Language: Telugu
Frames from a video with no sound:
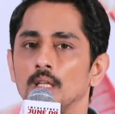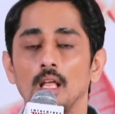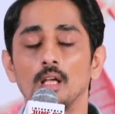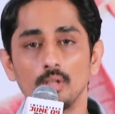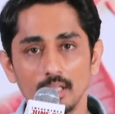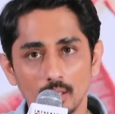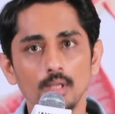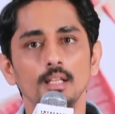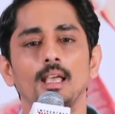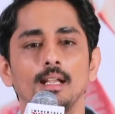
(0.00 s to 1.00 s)
నాకు
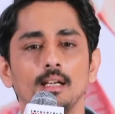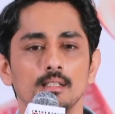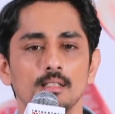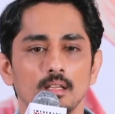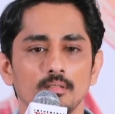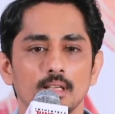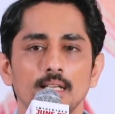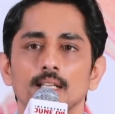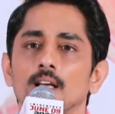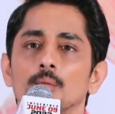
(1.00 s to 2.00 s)
హీరోయిన్ క్యారెక్టర్ చాలా
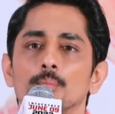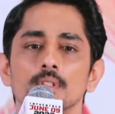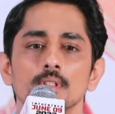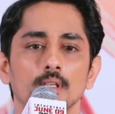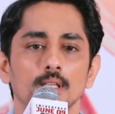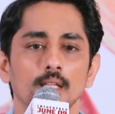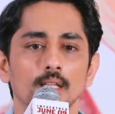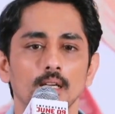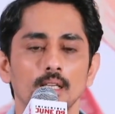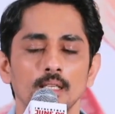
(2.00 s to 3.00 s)
వెరైటీగా అనిపించిందండి
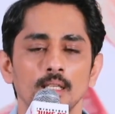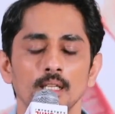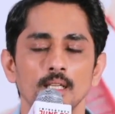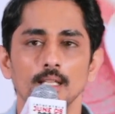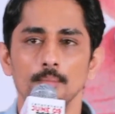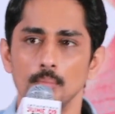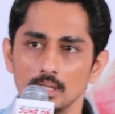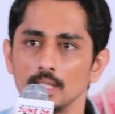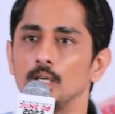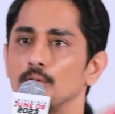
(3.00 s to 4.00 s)
ఎందుకంటే నేను
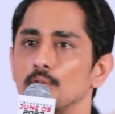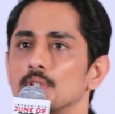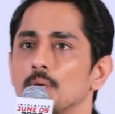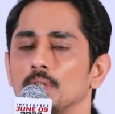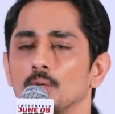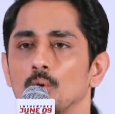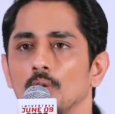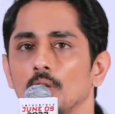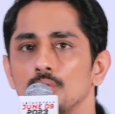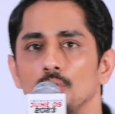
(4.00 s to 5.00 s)
ప్రతి ఇంటర్వ్యూలో చెప్తాను ఒక
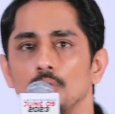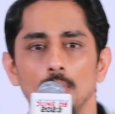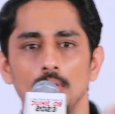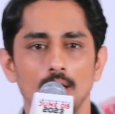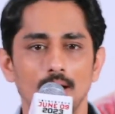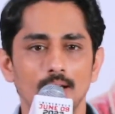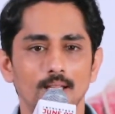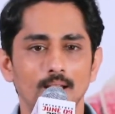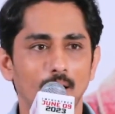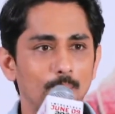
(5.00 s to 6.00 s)
లవ్ స్టోరీ పండాలంటే
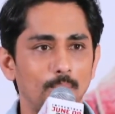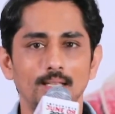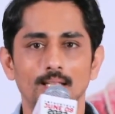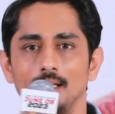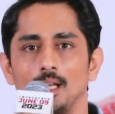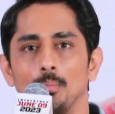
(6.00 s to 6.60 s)
అబ్బాయి క్యారెక్టర్